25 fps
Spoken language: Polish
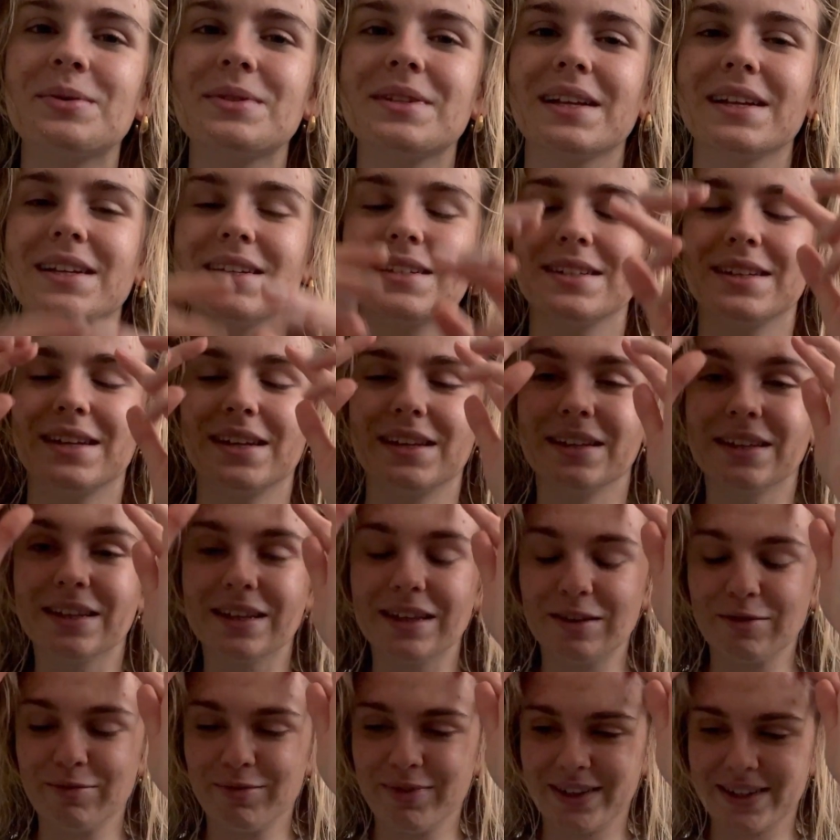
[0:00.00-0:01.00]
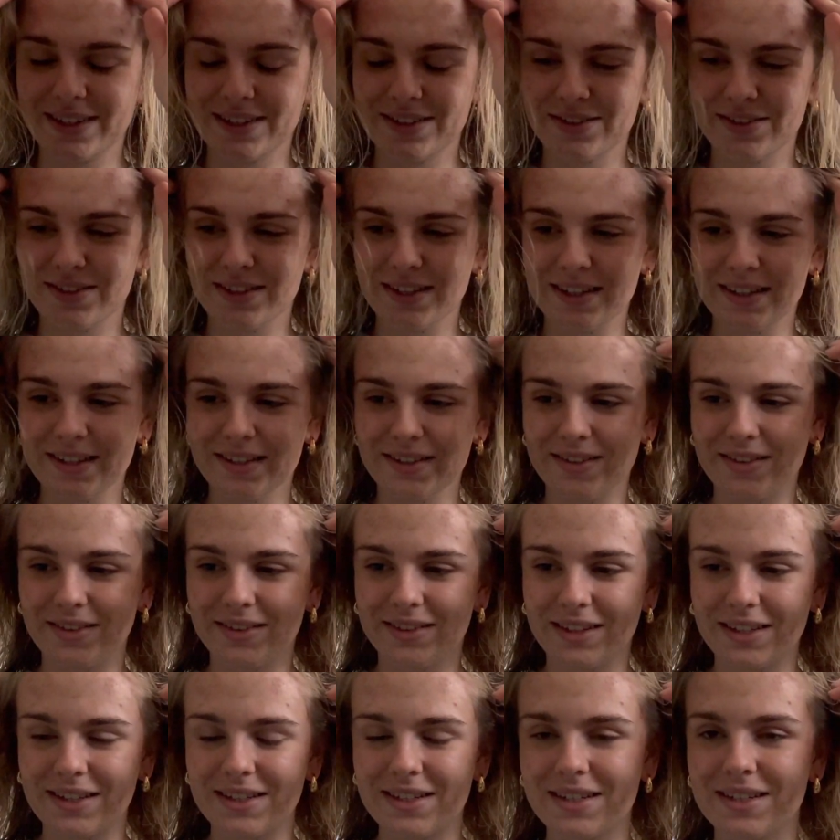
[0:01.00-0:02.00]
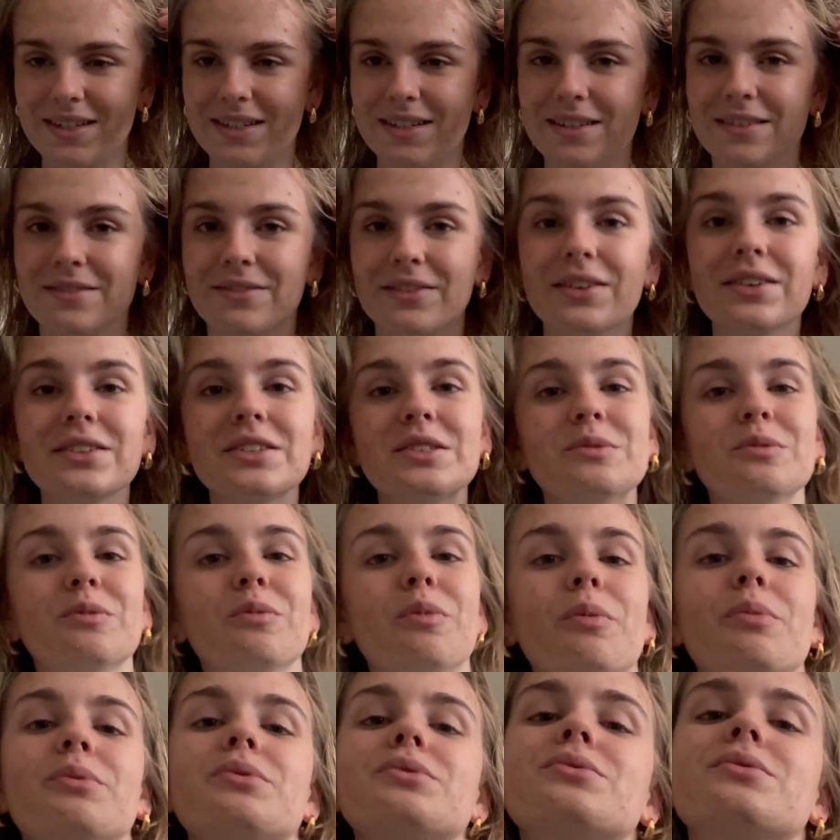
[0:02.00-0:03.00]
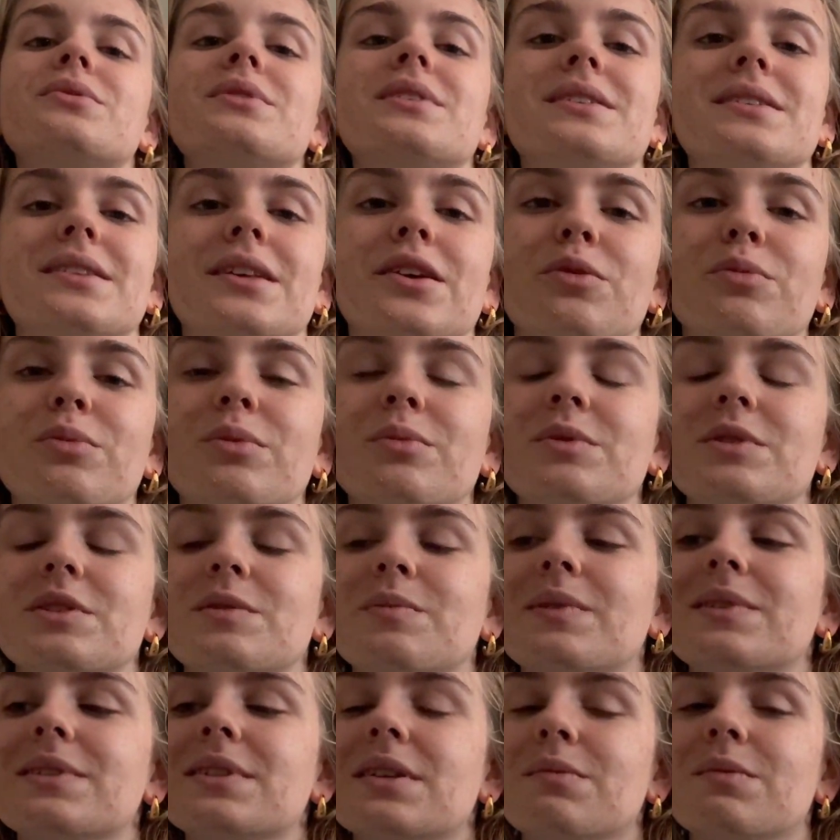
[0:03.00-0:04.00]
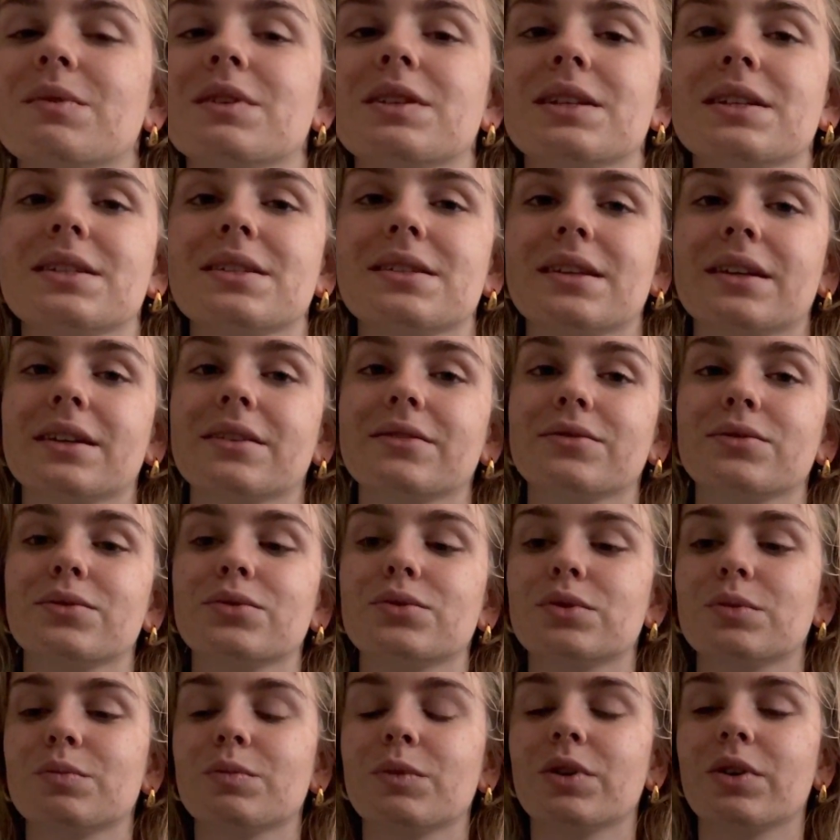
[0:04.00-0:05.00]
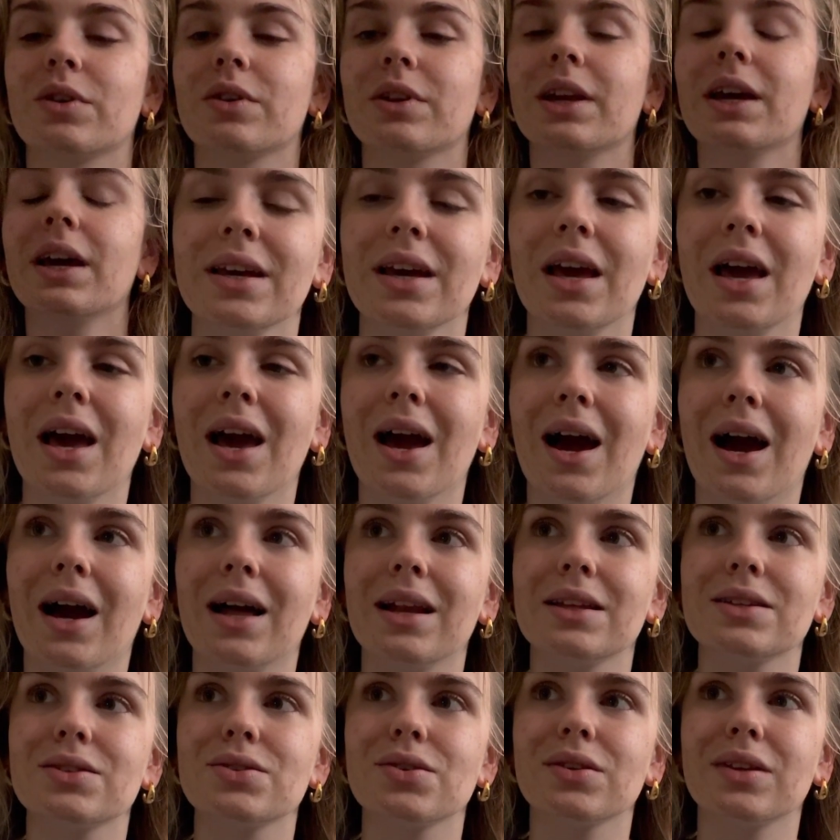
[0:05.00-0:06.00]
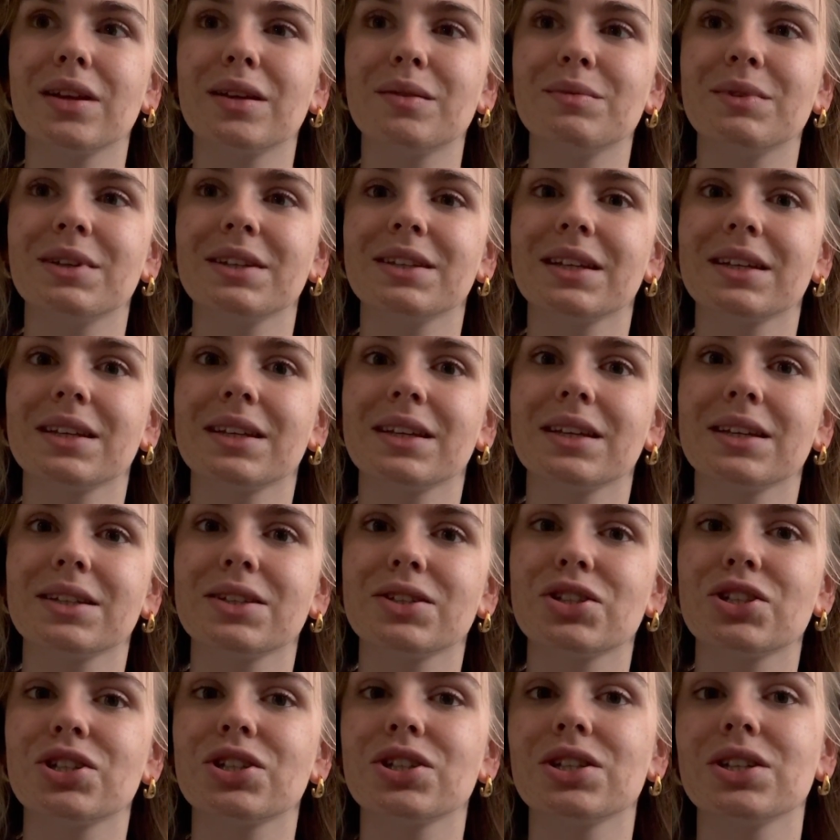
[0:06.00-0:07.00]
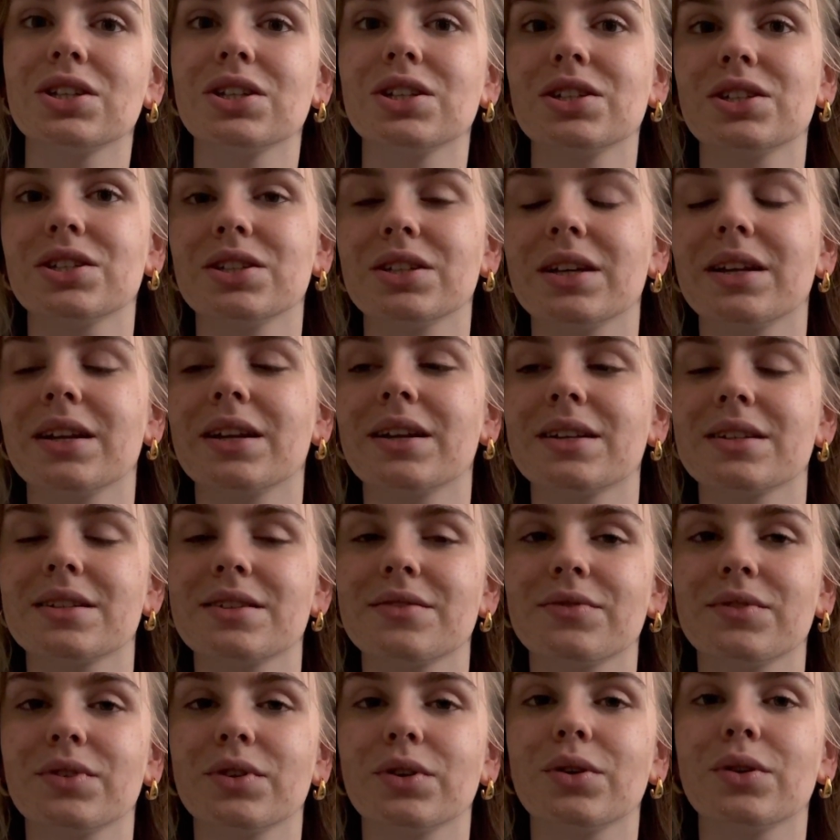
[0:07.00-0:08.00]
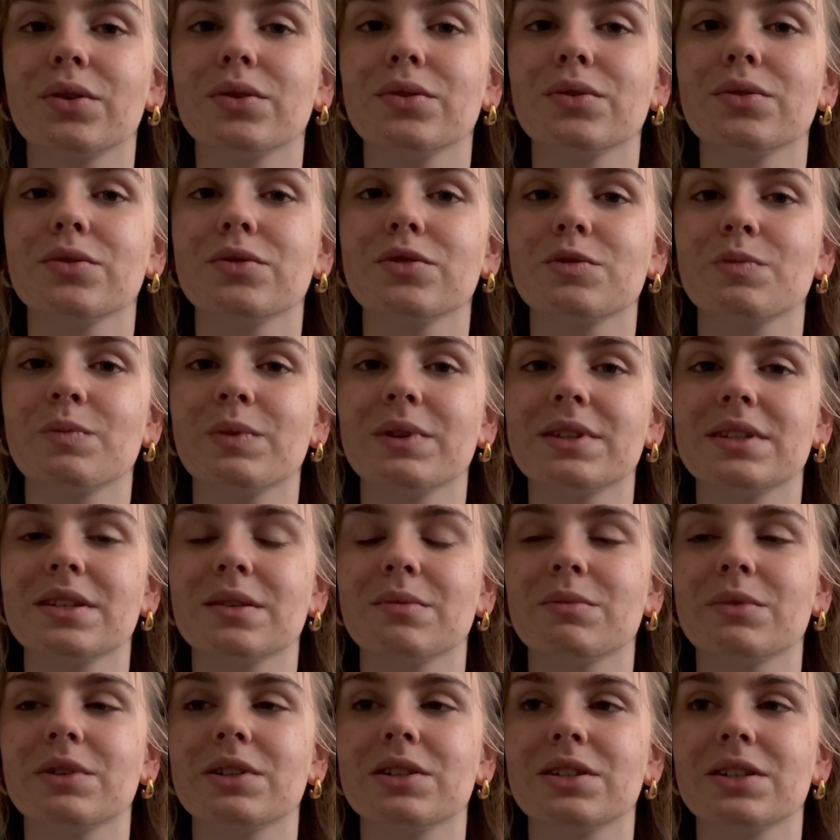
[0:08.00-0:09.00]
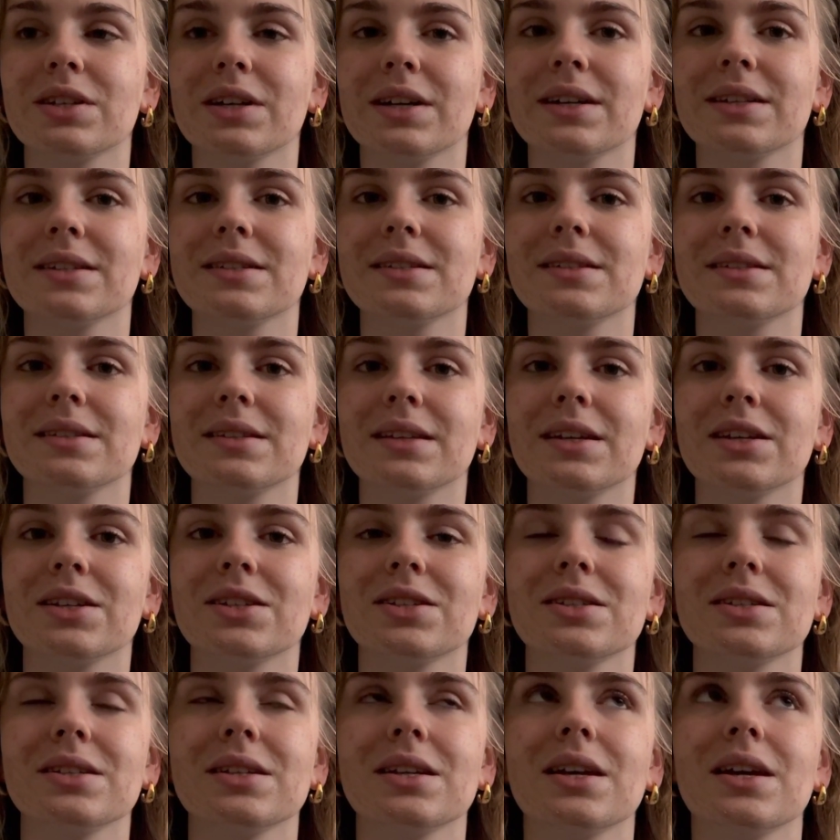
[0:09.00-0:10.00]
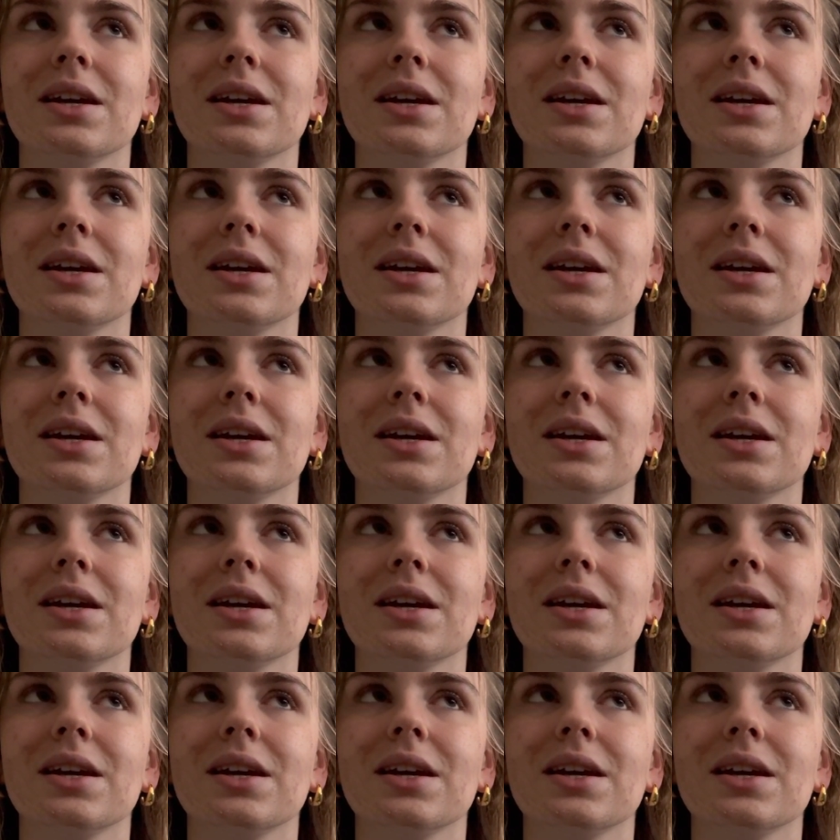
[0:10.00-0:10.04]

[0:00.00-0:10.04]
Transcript: uzależnieni i bardzo często też e, wychodzimy po prostu ze znajomymi, spędzamy czas tak w dużym gronie, ale co najmniej takie 3-4 razy w tygodniu spędzamy czas też